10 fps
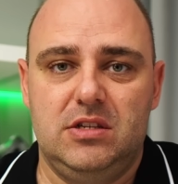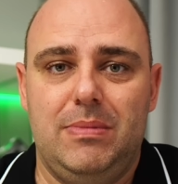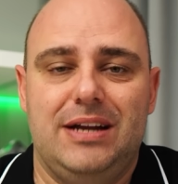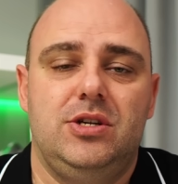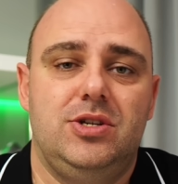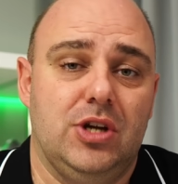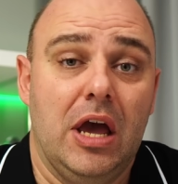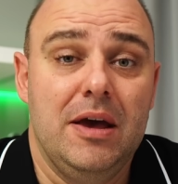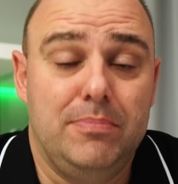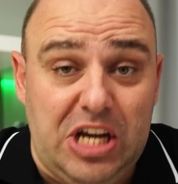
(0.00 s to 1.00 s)
zobaczyć czy
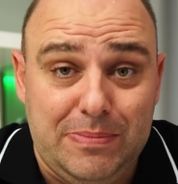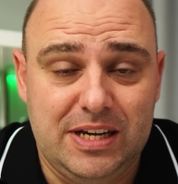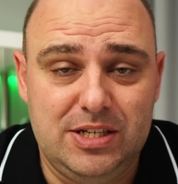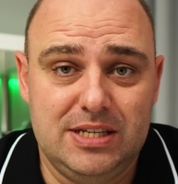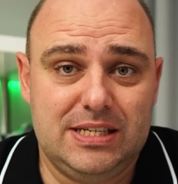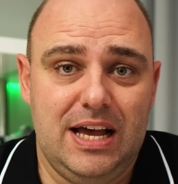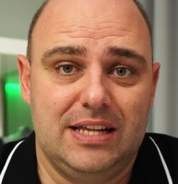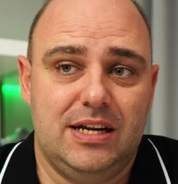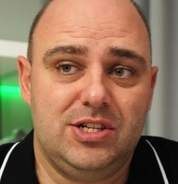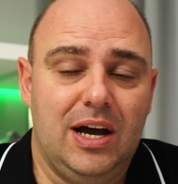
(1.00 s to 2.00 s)
Przebieg się
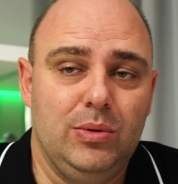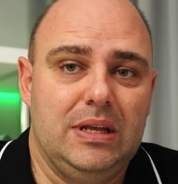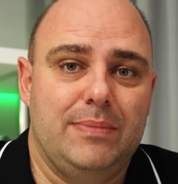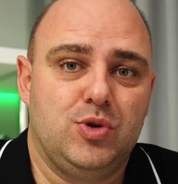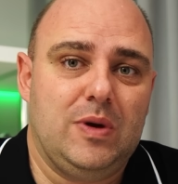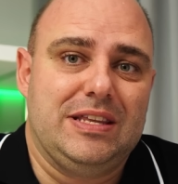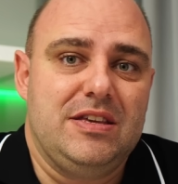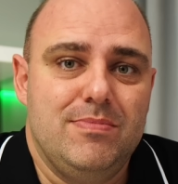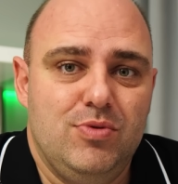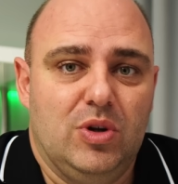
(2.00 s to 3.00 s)
zgadza, czy auto na przykład
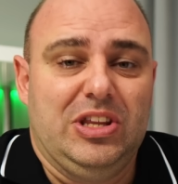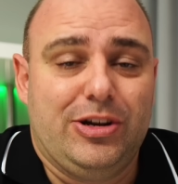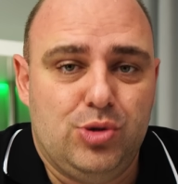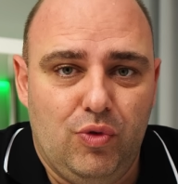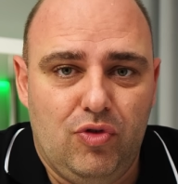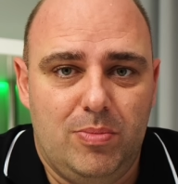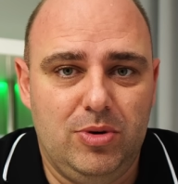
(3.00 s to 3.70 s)
nie było taksówką,